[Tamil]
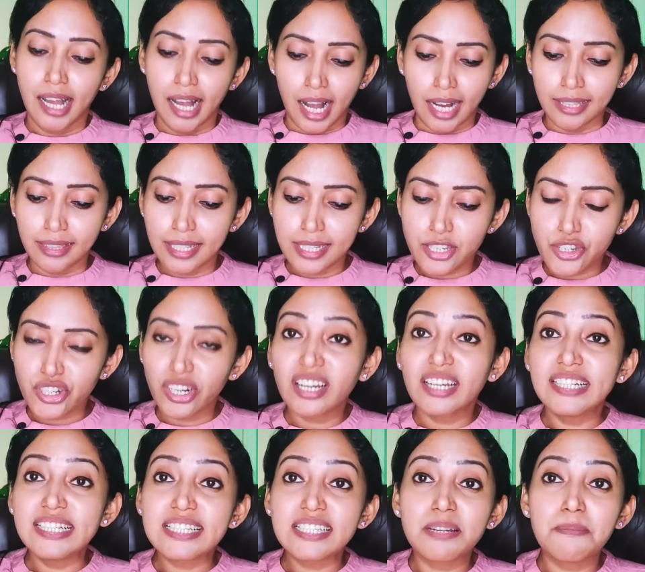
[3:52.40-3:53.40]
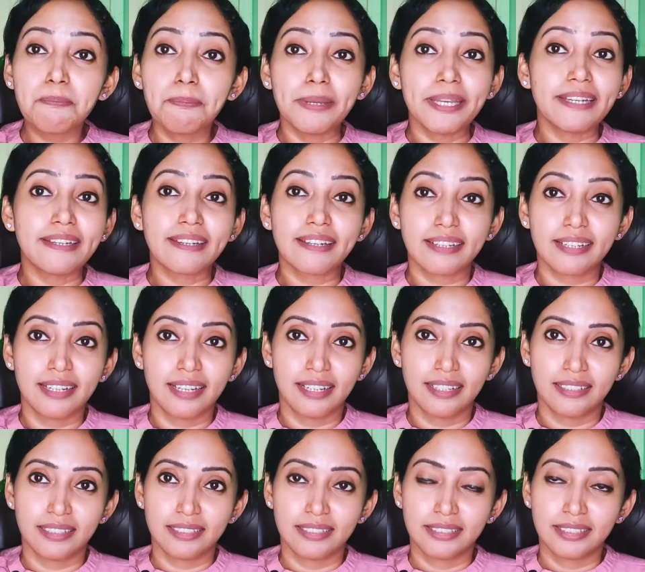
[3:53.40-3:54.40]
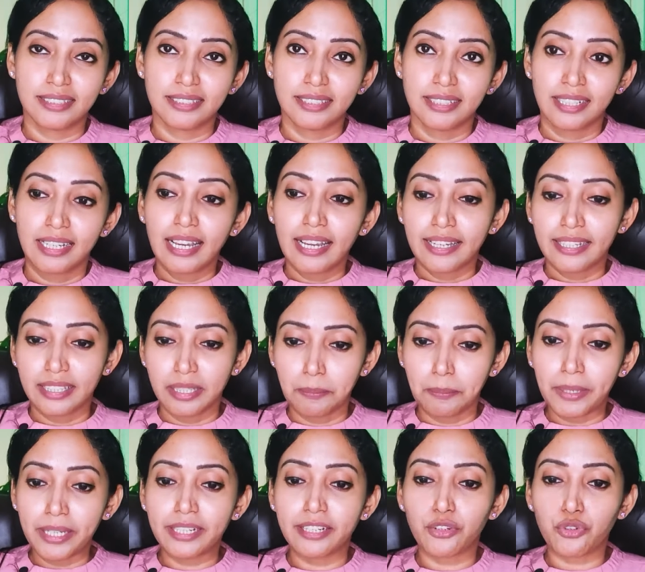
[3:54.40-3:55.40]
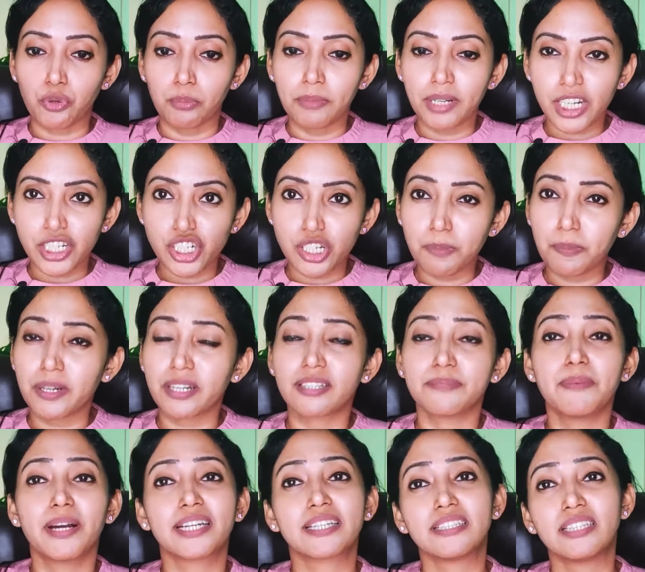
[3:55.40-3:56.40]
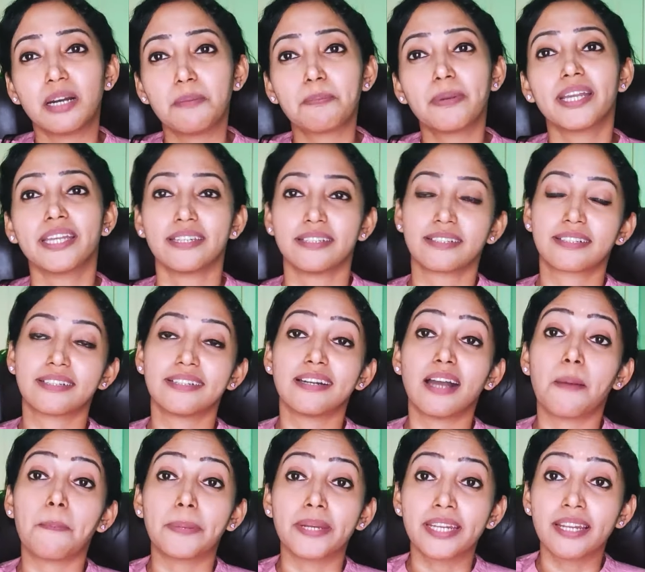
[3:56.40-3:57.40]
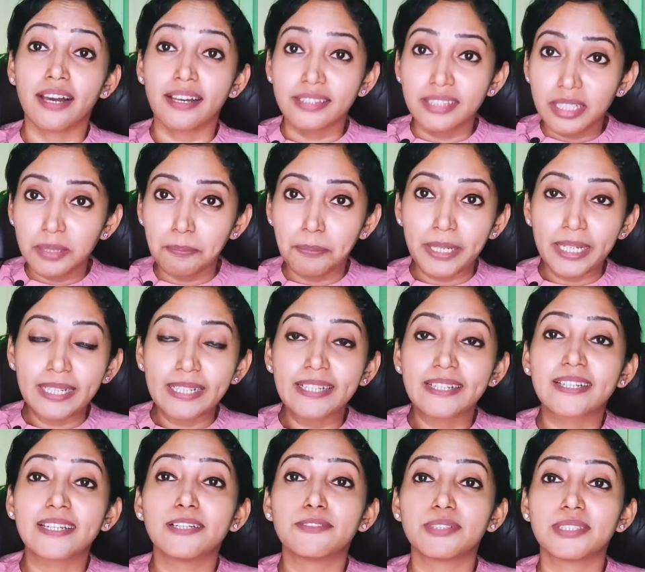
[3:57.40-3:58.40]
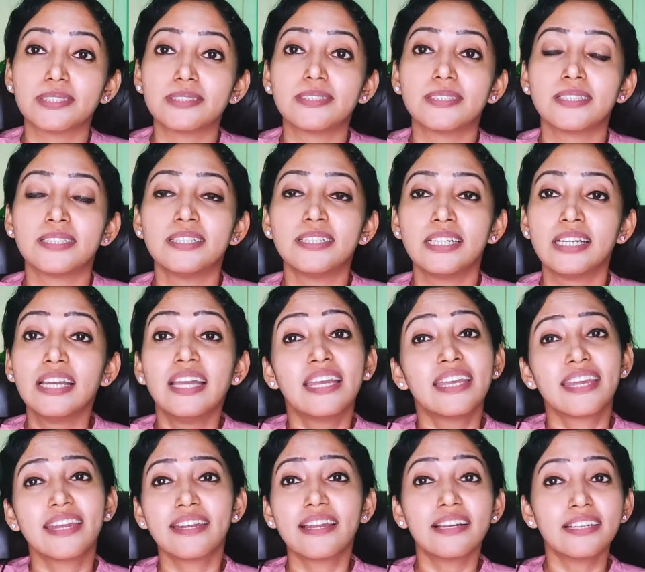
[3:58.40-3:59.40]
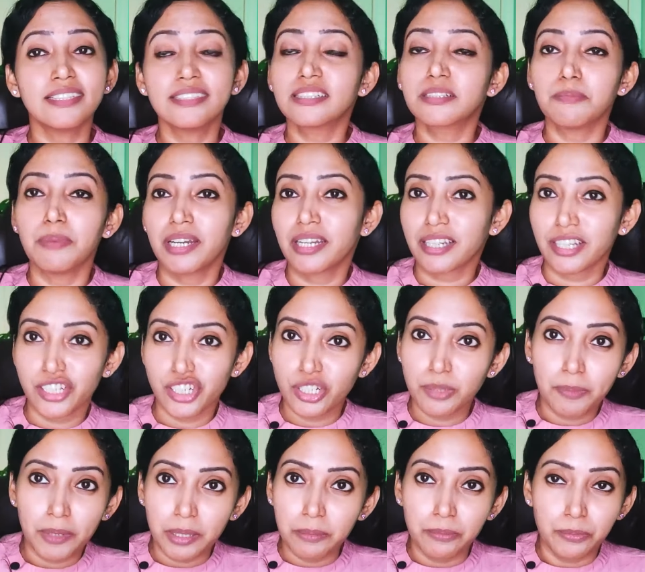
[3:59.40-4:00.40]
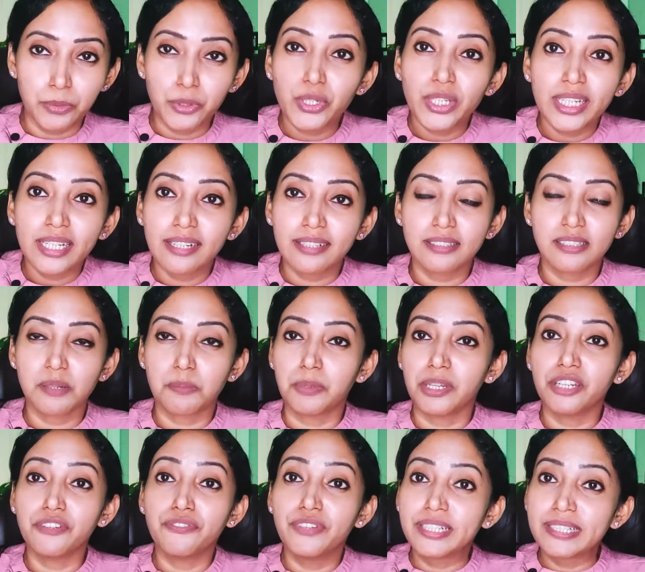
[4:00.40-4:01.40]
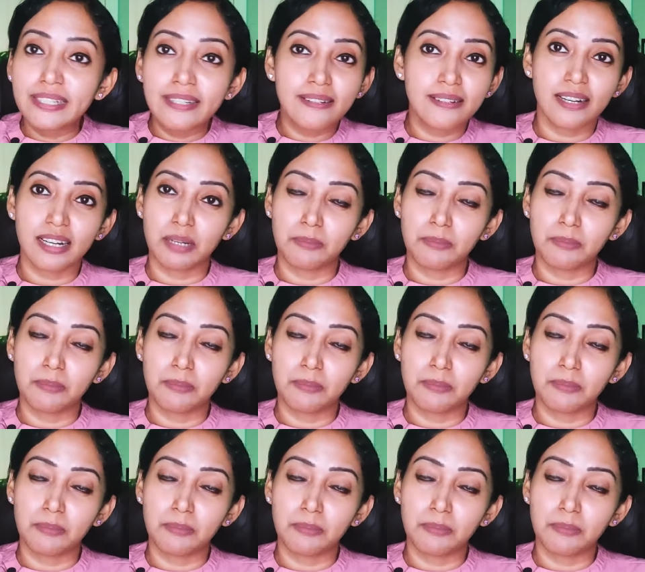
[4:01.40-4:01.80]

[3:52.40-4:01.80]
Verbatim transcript: அந்த ஸ்ட்ரகிள்சம் பீரியட்ல இந்த பீரியட் ரொம்ப கஷ்டப்படுற மாதிரி தான்ப்பா இருக்கு அப்படின்னு அந்த பீரியட்ல வந்து என்னால இதுக்கு மேல கஷ்டப்பட முடியாது அப்படின்னு விட்டுடுறாங்க